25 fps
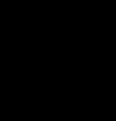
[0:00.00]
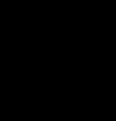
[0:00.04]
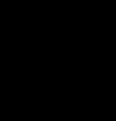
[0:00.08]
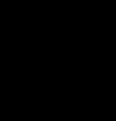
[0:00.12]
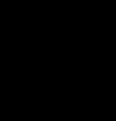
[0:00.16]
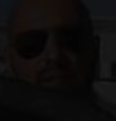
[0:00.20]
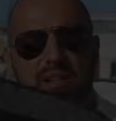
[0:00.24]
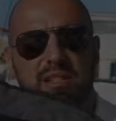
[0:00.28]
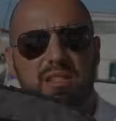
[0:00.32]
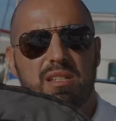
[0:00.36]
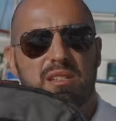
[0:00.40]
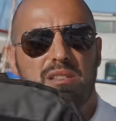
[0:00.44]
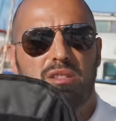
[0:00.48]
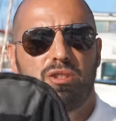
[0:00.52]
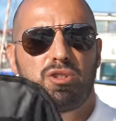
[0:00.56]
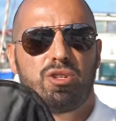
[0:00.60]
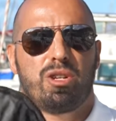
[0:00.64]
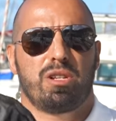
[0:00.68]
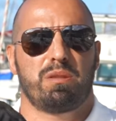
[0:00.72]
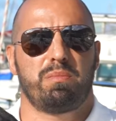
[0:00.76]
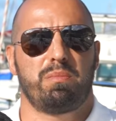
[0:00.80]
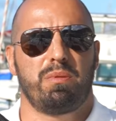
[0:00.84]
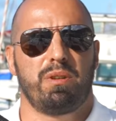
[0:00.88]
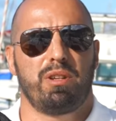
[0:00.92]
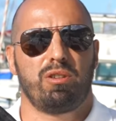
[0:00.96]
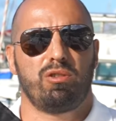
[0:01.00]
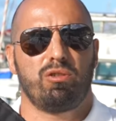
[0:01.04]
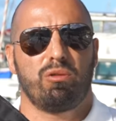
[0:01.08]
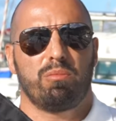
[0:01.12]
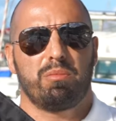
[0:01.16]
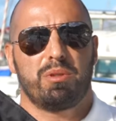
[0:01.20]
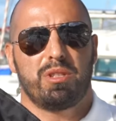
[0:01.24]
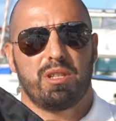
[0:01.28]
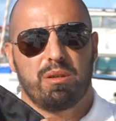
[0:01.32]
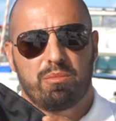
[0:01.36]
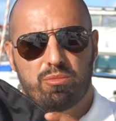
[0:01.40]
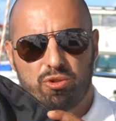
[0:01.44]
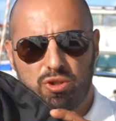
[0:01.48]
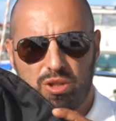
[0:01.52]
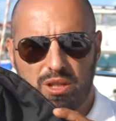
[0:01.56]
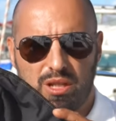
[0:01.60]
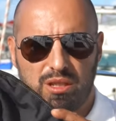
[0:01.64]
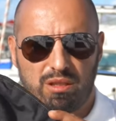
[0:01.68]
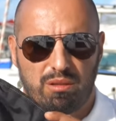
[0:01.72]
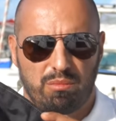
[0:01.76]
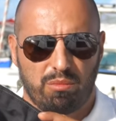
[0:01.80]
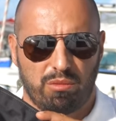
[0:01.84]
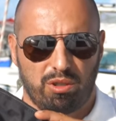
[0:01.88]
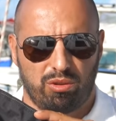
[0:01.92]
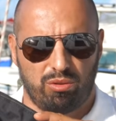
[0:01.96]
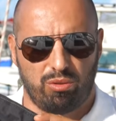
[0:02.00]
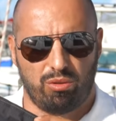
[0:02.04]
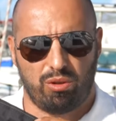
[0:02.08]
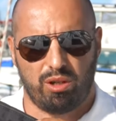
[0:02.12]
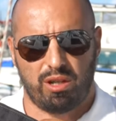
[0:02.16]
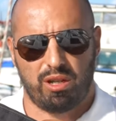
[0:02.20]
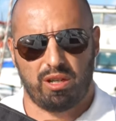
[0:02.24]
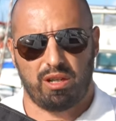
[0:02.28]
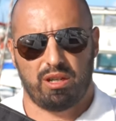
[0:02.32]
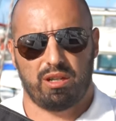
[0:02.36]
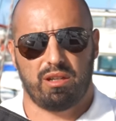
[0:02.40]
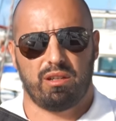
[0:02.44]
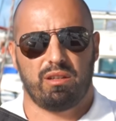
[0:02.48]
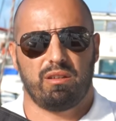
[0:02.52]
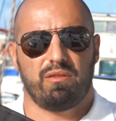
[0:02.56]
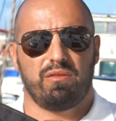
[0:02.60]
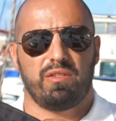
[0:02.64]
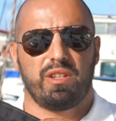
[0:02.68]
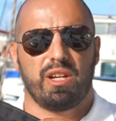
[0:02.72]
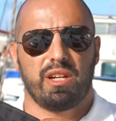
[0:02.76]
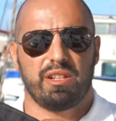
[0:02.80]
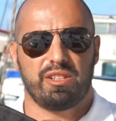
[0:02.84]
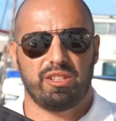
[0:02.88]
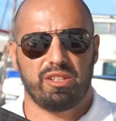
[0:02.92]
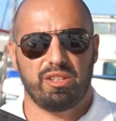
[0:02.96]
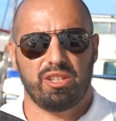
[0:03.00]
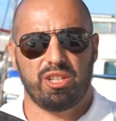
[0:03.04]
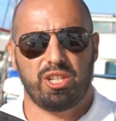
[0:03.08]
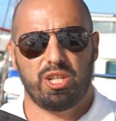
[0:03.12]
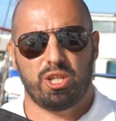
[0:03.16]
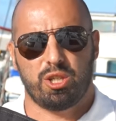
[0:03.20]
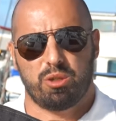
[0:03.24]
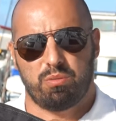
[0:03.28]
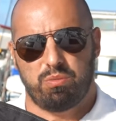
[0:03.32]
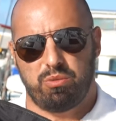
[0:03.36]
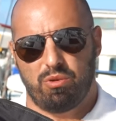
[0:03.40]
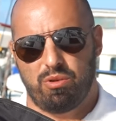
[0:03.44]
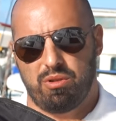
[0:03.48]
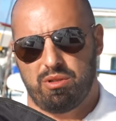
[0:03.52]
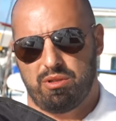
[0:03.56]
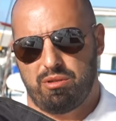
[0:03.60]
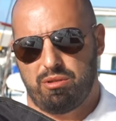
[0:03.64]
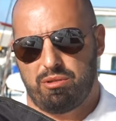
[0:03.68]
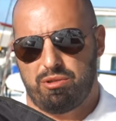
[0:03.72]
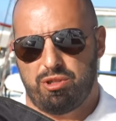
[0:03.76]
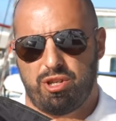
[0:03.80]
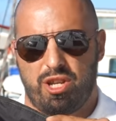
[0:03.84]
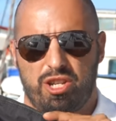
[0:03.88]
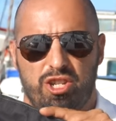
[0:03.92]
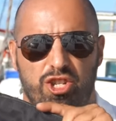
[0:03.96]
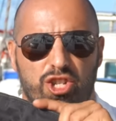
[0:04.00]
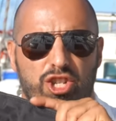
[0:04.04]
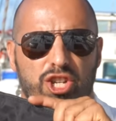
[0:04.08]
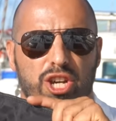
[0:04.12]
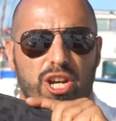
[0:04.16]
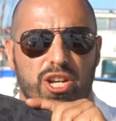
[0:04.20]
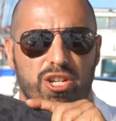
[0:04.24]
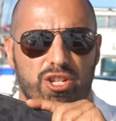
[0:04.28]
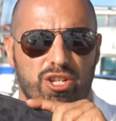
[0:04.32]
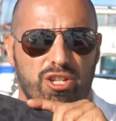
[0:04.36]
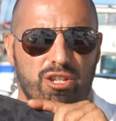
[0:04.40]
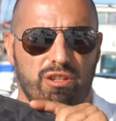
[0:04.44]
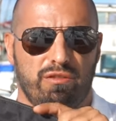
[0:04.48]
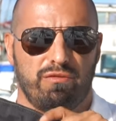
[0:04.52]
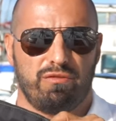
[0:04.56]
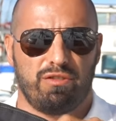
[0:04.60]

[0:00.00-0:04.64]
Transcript: Давайте сейчас перейдем к тем жилетам, которые в яхтинге используются чаще